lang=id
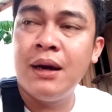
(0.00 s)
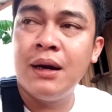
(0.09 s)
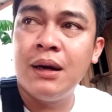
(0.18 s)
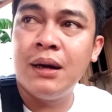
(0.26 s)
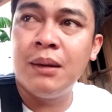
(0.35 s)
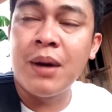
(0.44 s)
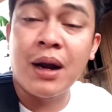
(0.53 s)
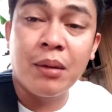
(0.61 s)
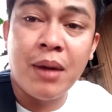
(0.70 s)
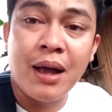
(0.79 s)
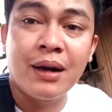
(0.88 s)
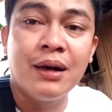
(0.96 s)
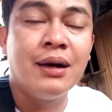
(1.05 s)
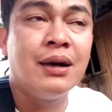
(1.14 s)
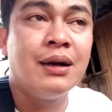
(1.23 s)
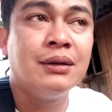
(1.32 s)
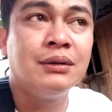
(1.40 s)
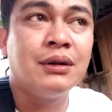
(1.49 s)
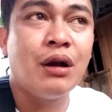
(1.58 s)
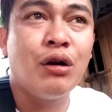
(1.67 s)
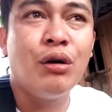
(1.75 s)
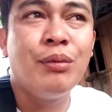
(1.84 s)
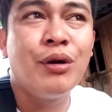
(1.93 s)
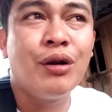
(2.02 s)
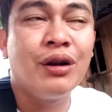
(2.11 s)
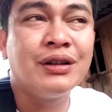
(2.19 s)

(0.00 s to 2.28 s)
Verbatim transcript: eh, bareng-bareng kalau ngobrol